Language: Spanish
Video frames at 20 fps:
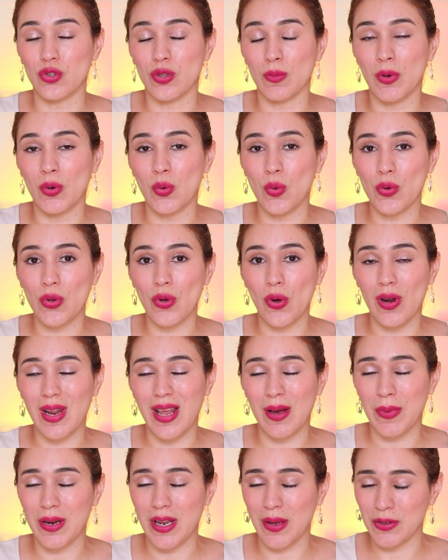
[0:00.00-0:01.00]
se me ocurrió
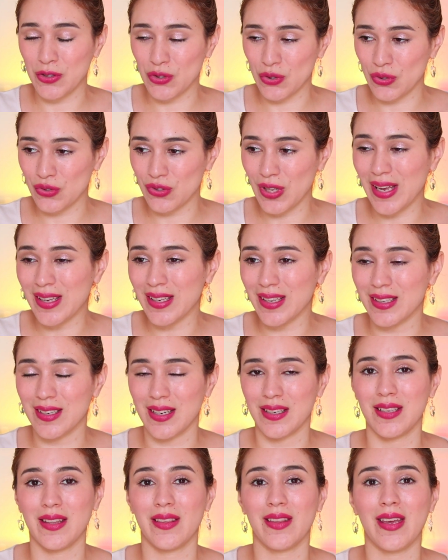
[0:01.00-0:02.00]
la maravillosa y
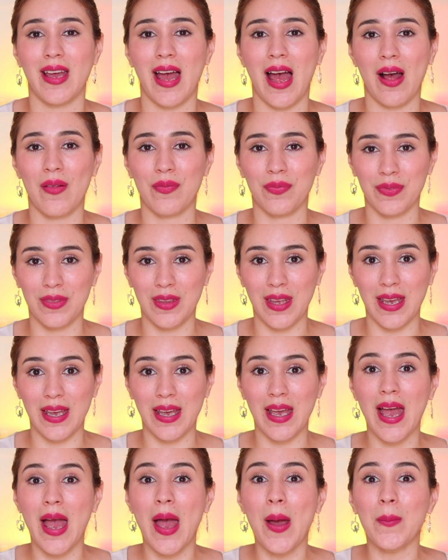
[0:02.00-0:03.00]
gran idea de